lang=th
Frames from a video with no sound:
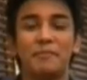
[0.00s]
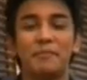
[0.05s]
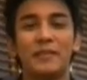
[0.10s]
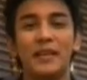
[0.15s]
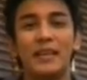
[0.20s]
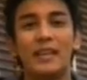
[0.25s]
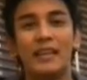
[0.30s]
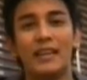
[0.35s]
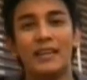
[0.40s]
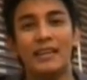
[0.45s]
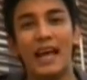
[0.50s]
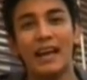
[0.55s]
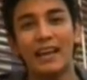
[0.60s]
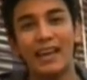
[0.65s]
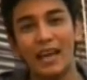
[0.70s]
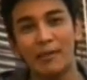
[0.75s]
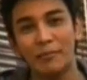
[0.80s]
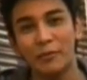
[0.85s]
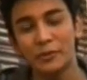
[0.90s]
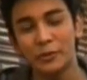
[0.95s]
สำหรับ
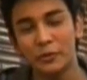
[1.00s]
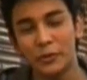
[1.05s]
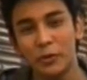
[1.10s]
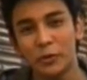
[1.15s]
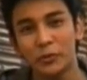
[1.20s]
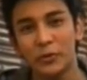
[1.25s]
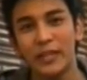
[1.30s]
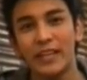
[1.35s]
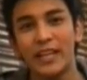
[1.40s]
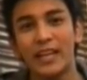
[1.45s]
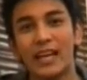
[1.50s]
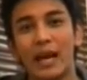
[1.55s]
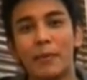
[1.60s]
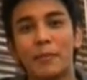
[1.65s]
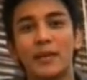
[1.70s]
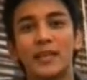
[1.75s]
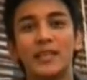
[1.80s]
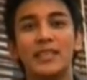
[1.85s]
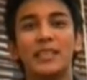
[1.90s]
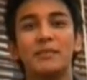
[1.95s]
นางเอกมิวสิกวิดีโอตัวนี้
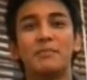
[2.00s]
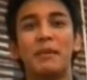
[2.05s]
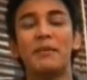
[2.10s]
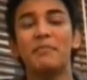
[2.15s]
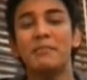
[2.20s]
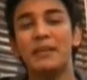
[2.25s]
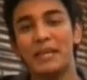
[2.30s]
นะครับ ก็คือ